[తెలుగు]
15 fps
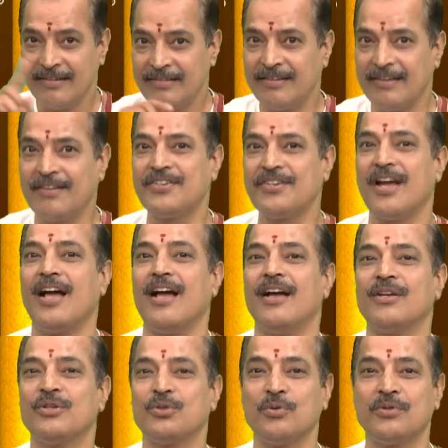శిక్షా
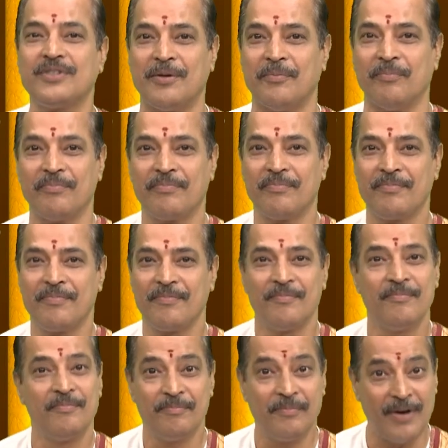సూత్రం
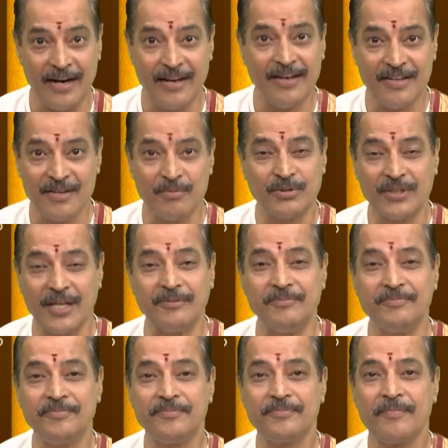పాణిని చెబుతారు
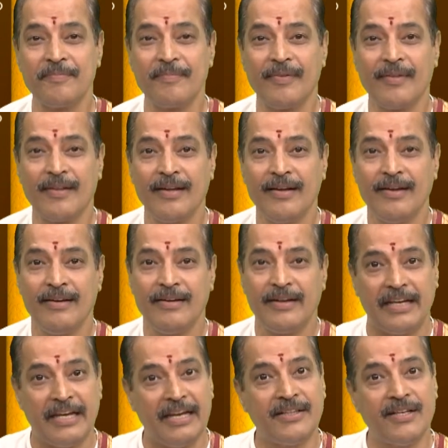
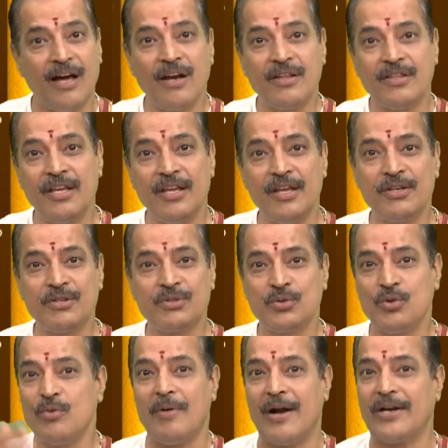గీతాలు తీస్తూ
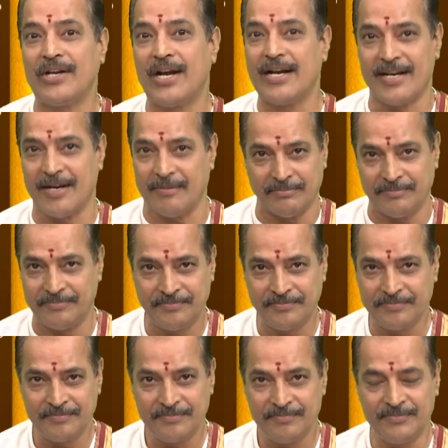మాట్లాడడం
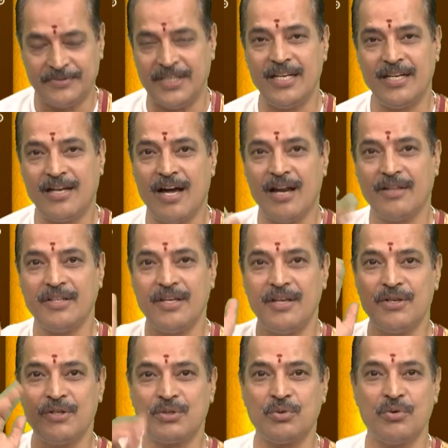దీర్ఘాలు
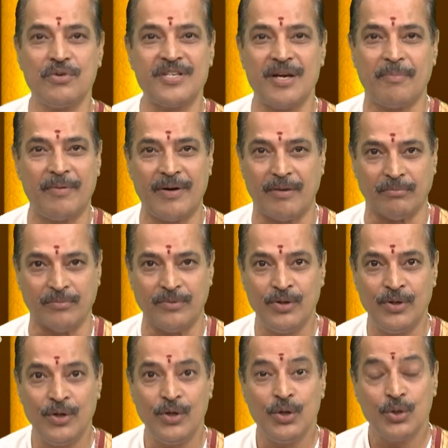తీస్తూ చెప్పడం
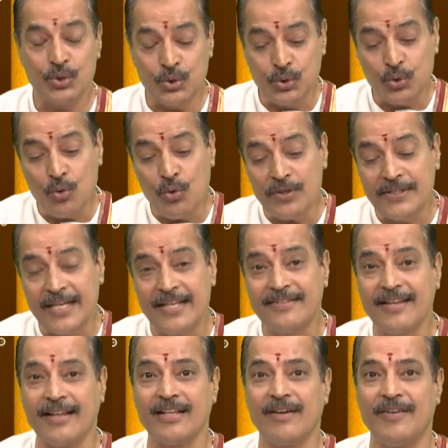చూసి
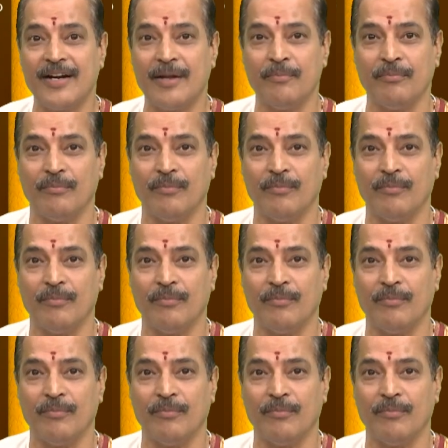చదవడం